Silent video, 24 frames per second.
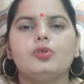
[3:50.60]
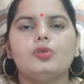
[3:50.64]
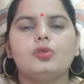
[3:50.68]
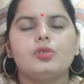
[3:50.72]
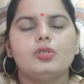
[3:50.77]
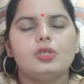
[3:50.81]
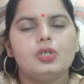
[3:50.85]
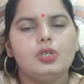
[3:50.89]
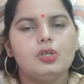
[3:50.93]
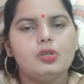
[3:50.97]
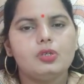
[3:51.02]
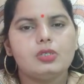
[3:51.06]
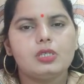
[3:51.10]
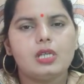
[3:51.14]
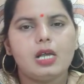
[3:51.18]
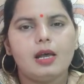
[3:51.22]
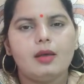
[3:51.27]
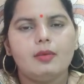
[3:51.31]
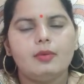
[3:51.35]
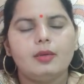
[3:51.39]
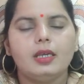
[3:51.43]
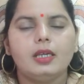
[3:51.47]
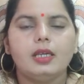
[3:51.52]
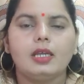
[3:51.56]
जो सीओ
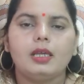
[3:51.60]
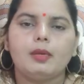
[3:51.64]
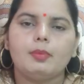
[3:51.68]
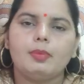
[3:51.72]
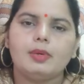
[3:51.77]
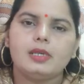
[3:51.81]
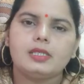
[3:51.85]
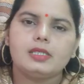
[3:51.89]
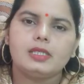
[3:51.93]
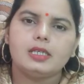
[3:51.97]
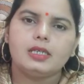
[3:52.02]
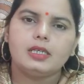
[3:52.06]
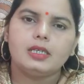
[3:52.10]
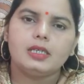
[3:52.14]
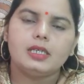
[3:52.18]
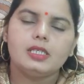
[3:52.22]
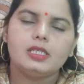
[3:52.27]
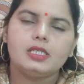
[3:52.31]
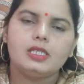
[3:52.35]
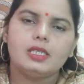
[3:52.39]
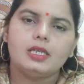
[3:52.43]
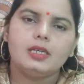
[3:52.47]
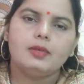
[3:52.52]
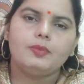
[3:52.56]
साहब हैं कृपा
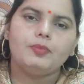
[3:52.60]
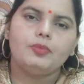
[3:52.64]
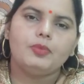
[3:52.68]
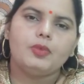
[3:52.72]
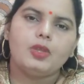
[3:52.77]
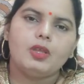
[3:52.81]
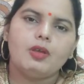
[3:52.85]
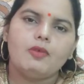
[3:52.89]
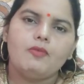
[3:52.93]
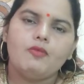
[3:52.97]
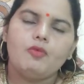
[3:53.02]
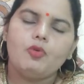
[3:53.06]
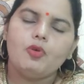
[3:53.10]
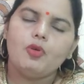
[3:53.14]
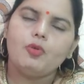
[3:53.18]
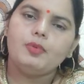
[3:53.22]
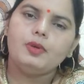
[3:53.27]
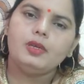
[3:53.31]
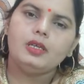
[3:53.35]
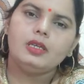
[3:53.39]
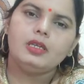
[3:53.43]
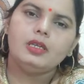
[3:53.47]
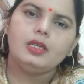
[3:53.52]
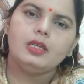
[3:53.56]
शंकर जी वो
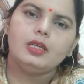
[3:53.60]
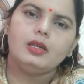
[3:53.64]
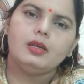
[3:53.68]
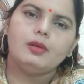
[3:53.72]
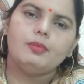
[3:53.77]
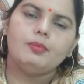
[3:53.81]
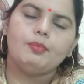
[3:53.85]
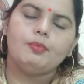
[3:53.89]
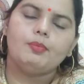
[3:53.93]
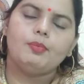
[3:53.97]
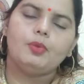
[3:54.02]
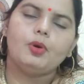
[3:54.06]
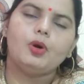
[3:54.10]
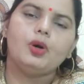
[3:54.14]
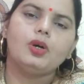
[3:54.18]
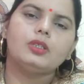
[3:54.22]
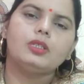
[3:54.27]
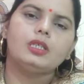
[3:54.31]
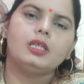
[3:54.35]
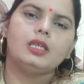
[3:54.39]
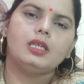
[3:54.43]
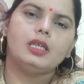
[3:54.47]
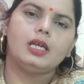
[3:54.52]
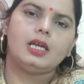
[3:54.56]
भी
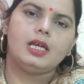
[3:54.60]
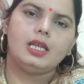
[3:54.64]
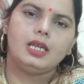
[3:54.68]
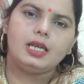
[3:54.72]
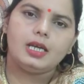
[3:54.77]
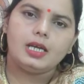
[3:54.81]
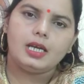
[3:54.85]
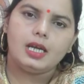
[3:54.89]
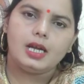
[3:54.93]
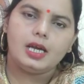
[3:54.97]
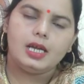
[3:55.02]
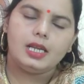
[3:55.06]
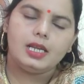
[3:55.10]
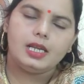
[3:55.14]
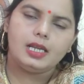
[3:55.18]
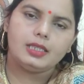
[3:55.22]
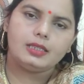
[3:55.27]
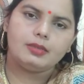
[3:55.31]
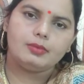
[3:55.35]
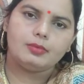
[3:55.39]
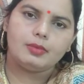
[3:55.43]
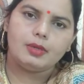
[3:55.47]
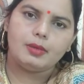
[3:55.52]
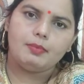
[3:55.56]
बहुत ही अलग
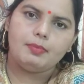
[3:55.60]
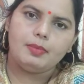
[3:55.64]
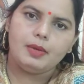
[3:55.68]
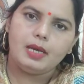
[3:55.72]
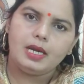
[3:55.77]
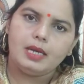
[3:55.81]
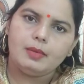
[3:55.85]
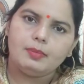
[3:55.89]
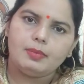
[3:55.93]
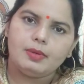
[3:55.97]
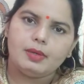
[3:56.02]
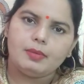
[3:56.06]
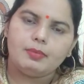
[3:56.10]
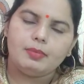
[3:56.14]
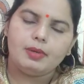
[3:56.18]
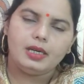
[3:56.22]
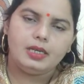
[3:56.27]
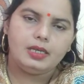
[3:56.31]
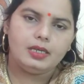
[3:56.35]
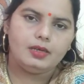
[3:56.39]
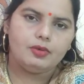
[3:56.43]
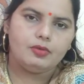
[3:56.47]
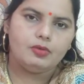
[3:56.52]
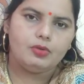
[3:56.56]
हालात में बेड पर
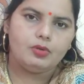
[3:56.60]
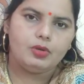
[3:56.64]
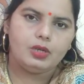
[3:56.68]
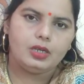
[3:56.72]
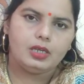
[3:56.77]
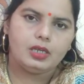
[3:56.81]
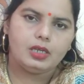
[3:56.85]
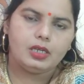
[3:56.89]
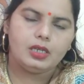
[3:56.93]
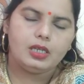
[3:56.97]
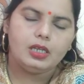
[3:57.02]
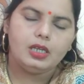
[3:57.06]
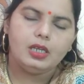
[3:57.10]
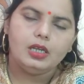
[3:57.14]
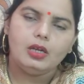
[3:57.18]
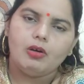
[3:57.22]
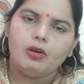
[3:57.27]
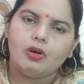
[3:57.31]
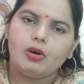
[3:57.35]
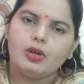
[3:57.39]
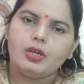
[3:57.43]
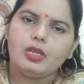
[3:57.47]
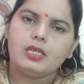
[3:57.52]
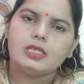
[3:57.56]
बैठे हुए हैं
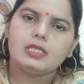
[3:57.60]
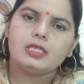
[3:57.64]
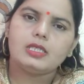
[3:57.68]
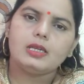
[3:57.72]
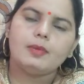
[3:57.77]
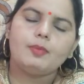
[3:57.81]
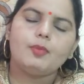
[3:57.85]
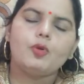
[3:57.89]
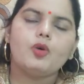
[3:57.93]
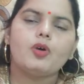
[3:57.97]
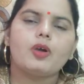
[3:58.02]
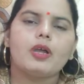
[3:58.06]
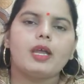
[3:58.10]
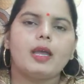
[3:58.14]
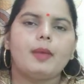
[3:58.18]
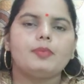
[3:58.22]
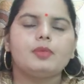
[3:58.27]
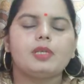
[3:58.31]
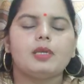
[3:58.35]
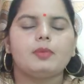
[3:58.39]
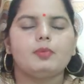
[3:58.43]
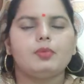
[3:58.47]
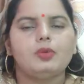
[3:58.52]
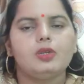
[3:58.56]
और ये सब को
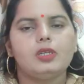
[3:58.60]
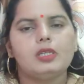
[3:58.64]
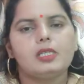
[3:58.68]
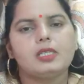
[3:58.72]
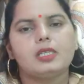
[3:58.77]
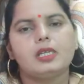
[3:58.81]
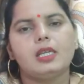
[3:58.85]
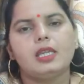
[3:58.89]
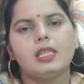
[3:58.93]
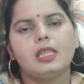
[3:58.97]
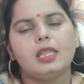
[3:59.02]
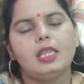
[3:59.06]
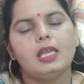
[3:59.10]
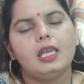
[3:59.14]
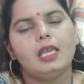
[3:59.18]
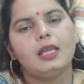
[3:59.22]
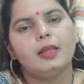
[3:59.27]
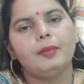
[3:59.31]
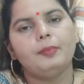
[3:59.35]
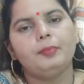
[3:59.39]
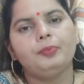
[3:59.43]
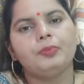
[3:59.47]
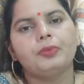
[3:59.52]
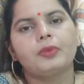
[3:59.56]
कैप्चर पुलिस करती
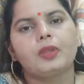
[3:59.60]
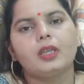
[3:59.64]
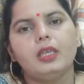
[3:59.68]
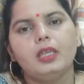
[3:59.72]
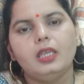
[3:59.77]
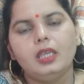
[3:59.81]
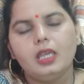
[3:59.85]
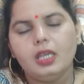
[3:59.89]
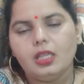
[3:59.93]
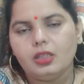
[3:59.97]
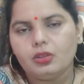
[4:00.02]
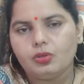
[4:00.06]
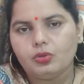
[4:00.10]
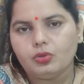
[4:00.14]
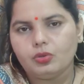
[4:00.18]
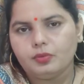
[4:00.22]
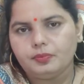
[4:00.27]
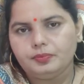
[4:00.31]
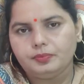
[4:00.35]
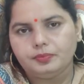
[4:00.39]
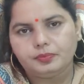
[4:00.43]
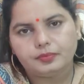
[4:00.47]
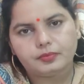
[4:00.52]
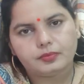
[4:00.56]
है ये तो
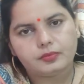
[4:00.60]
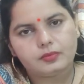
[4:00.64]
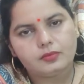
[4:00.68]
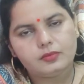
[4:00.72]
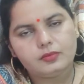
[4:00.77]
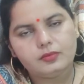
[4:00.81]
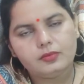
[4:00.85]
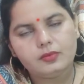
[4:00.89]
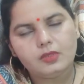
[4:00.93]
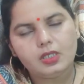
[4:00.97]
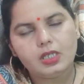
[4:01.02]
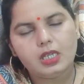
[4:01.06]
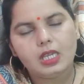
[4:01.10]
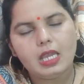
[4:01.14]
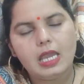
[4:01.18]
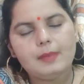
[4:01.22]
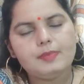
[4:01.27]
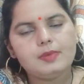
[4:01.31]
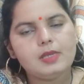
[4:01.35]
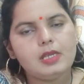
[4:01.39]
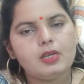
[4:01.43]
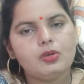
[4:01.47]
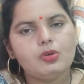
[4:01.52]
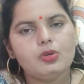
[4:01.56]

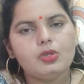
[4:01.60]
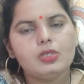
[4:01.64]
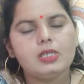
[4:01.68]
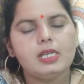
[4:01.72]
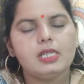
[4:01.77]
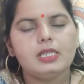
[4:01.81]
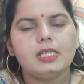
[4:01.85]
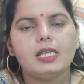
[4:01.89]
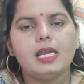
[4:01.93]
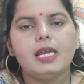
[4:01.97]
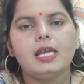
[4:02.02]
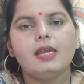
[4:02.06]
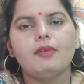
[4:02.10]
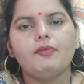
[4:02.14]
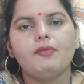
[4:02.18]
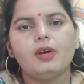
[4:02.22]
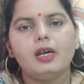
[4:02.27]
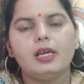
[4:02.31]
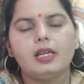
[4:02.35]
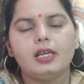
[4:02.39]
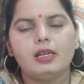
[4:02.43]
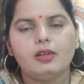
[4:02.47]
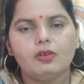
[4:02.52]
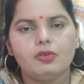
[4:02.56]
कैप्चर हो जाता है
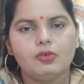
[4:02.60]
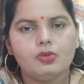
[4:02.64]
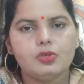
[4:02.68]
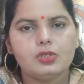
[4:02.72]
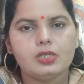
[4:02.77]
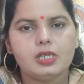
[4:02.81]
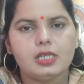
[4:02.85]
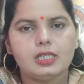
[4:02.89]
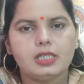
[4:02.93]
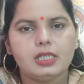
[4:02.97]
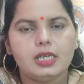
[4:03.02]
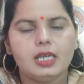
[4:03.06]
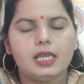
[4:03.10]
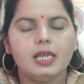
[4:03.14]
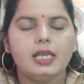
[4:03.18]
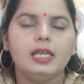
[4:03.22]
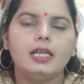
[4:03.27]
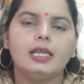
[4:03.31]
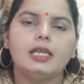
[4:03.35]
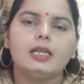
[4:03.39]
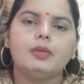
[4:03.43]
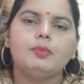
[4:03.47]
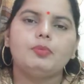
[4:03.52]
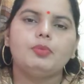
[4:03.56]
वायरल हो जाता है
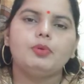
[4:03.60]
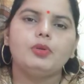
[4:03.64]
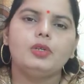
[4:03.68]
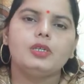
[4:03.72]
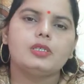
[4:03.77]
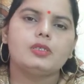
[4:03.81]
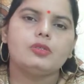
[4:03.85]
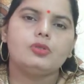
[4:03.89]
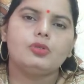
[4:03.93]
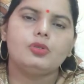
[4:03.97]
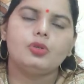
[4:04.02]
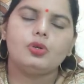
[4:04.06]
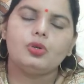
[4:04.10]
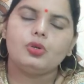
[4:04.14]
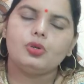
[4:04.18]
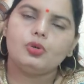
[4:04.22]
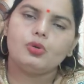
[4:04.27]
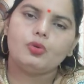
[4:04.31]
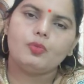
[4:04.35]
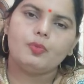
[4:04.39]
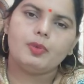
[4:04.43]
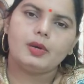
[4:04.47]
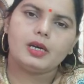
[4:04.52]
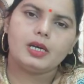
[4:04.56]
लेकिन पुलिस
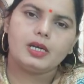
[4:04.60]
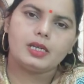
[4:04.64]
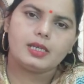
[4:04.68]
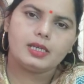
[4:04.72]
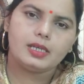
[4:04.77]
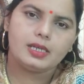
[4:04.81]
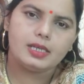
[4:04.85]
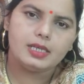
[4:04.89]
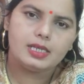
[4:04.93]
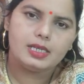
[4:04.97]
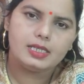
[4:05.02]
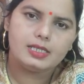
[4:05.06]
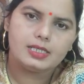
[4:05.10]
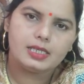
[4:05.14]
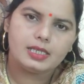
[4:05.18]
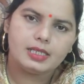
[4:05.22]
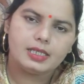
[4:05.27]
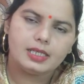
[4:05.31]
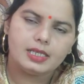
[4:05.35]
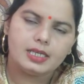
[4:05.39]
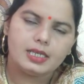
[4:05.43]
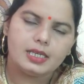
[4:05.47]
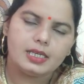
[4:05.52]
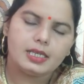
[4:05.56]
दोनों को पकड़ कर ले
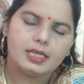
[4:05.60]
जाती